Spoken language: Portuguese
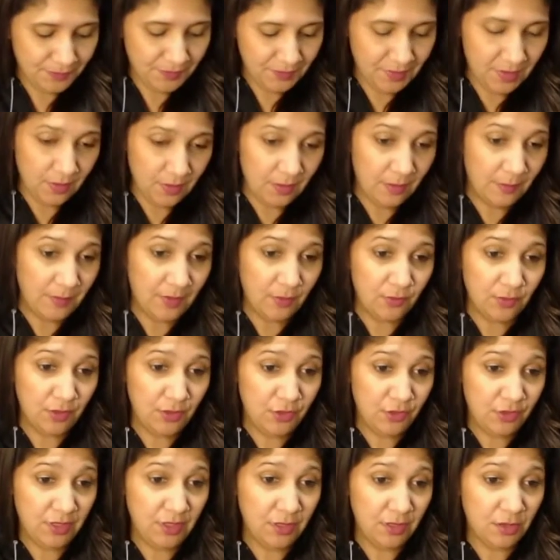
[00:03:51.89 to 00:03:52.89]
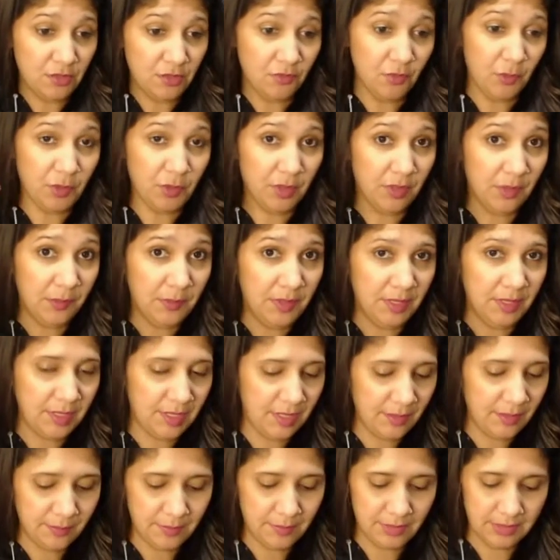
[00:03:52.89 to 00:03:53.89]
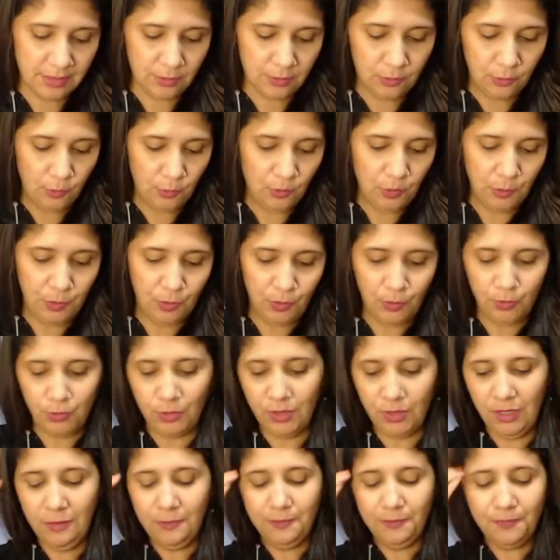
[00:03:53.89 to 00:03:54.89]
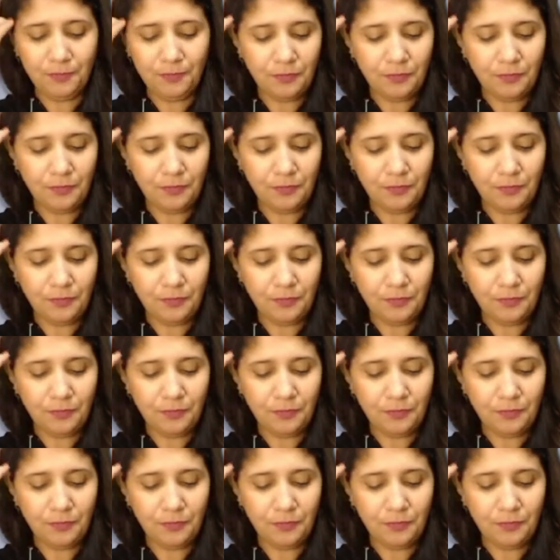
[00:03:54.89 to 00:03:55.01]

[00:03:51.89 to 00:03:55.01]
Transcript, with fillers: Dei uma pausadinha que tive um probleminha aqui, mas tá tudo sob controle.